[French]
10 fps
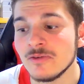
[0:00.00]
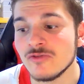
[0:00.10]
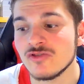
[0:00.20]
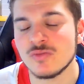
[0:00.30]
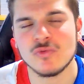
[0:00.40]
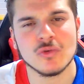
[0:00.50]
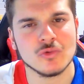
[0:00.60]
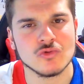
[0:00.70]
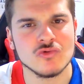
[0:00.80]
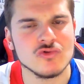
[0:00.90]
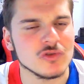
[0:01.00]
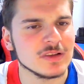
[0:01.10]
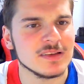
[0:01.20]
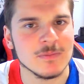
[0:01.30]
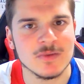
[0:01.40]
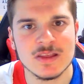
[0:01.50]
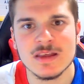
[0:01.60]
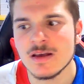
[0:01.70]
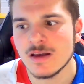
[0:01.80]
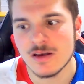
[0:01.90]
je sais plus quand on joue, je crois que c'est
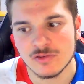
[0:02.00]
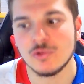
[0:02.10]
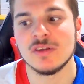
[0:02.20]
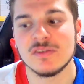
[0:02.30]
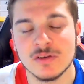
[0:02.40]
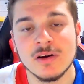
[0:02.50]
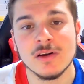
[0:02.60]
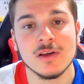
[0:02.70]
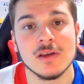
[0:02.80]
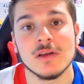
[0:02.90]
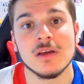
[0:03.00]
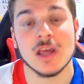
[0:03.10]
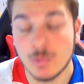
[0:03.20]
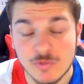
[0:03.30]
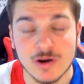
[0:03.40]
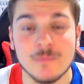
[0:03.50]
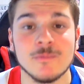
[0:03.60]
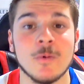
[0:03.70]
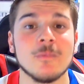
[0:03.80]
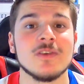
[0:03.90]
samedi, ça doit être ça. Et puis voilà,
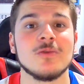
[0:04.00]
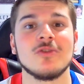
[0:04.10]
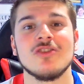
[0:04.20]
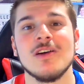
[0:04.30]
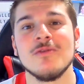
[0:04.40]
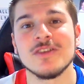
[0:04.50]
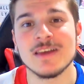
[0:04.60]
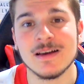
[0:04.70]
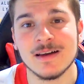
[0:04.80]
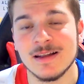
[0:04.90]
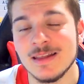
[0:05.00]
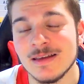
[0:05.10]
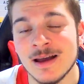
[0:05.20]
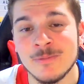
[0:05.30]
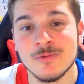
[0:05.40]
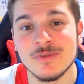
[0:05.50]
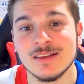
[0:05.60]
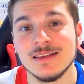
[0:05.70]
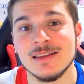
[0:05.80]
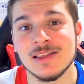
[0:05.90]
bon, c'est tout ce que j'avais à vous dire, allez, à plus,
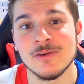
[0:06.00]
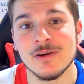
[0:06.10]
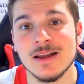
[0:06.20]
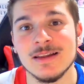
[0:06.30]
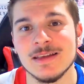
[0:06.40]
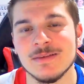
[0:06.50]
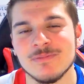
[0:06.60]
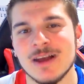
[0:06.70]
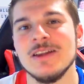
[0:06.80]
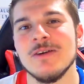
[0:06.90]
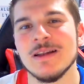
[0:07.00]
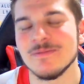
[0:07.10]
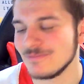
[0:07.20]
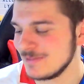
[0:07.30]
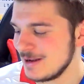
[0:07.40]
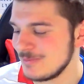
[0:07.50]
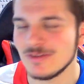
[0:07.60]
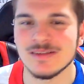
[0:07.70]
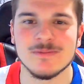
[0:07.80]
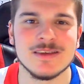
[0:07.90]
c'était Tata Noël, et allez Noël, à
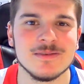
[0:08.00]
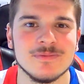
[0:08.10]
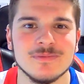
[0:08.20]
plus les amis.